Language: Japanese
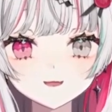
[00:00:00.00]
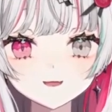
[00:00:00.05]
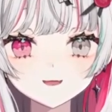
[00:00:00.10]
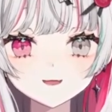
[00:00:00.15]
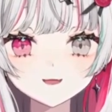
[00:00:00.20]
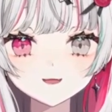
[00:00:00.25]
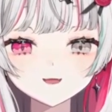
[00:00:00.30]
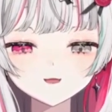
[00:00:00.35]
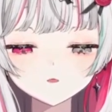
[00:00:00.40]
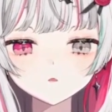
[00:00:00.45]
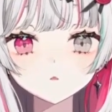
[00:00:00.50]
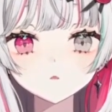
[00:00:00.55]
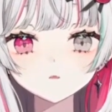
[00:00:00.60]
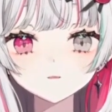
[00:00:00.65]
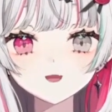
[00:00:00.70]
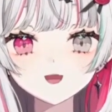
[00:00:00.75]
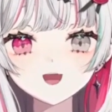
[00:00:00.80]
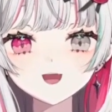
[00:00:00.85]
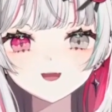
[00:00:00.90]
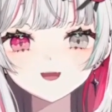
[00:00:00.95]

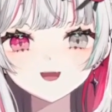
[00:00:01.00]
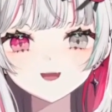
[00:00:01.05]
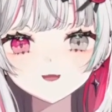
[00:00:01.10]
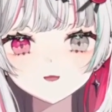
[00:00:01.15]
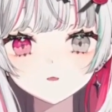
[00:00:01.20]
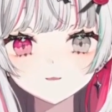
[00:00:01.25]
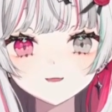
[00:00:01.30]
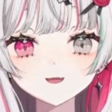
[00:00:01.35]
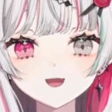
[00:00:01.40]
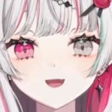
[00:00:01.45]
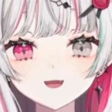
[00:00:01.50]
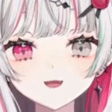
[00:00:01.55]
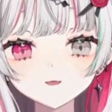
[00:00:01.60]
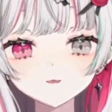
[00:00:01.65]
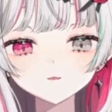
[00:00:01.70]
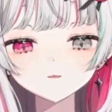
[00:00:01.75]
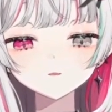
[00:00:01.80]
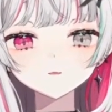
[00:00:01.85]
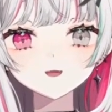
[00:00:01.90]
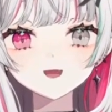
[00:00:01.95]

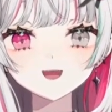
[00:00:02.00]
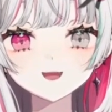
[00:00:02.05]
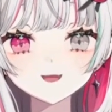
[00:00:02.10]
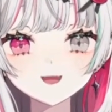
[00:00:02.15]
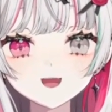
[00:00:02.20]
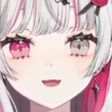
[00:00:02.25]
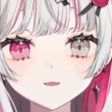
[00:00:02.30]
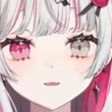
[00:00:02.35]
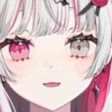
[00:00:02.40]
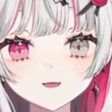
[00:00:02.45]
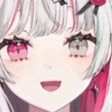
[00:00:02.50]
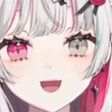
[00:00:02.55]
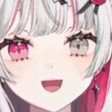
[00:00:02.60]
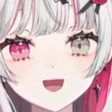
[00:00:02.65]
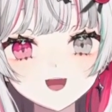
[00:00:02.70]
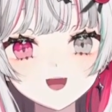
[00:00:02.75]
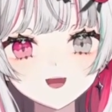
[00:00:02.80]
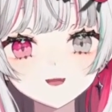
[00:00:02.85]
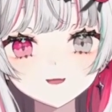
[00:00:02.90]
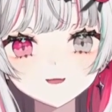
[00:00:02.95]
スーパーカリスマインフルエンサーとして
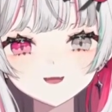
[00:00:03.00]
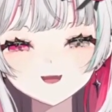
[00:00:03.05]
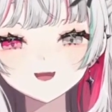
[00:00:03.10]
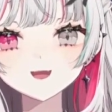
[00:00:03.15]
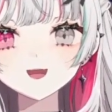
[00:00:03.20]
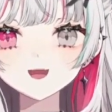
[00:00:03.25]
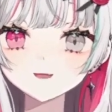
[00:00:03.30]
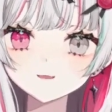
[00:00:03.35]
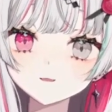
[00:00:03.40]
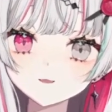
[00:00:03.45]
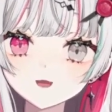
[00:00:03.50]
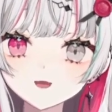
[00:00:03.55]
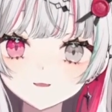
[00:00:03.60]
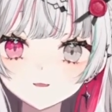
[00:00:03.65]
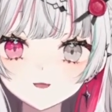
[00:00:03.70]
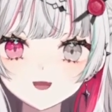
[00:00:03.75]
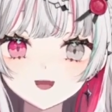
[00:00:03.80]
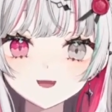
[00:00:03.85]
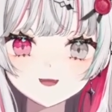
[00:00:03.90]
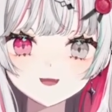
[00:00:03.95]
アクセサリーモデルもやっ
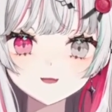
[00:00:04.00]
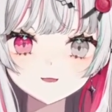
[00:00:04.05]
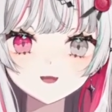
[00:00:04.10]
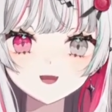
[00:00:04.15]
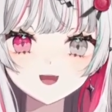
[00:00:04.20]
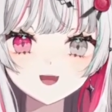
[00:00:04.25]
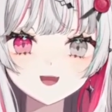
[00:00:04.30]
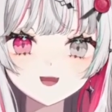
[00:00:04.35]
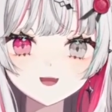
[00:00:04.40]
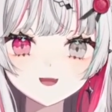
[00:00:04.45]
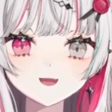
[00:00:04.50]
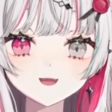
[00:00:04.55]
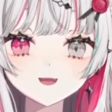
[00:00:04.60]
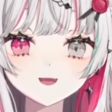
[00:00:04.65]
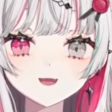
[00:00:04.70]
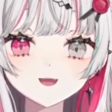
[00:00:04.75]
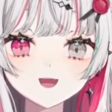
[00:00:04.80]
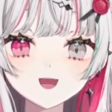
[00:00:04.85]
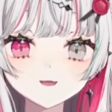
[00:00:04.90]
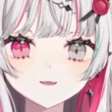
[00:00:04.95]
てるから
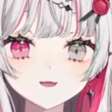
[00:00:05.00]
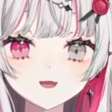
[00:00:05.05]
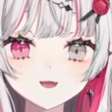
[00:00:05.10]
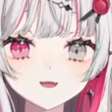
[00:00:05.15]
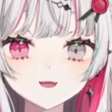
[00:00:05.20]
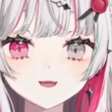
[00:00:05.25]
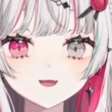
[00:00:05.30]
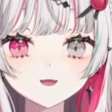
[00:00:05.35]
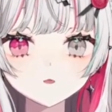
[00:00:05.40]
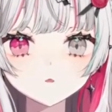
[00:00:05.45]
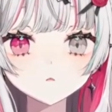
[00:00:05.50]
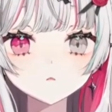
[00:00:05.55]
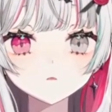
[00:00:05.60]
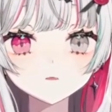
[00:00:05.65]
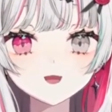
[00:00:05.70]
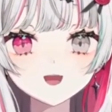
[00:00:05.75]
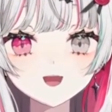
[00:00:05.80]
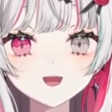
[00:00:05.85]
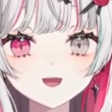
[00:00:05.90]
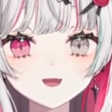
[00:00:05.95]
まあ身長は
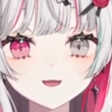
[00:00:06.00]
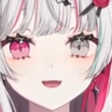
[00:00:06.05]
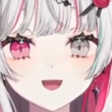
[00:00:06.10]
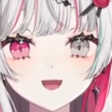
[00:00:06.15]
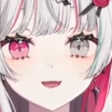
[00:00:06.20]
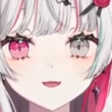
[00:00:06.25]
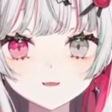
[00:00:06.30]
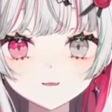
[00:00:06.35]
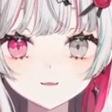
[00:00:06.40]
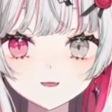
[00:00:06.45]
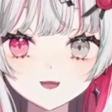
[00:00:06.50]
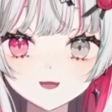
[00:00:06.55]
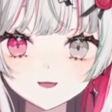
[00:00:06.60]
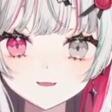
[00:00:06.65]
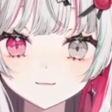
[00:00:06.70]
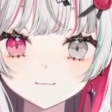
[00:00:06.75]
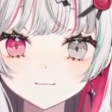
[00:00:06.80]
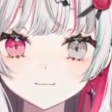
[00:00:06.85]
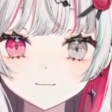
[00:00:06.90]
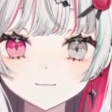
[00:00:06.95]
大事よね
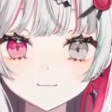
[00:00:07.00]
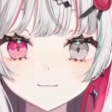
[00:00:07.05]
うん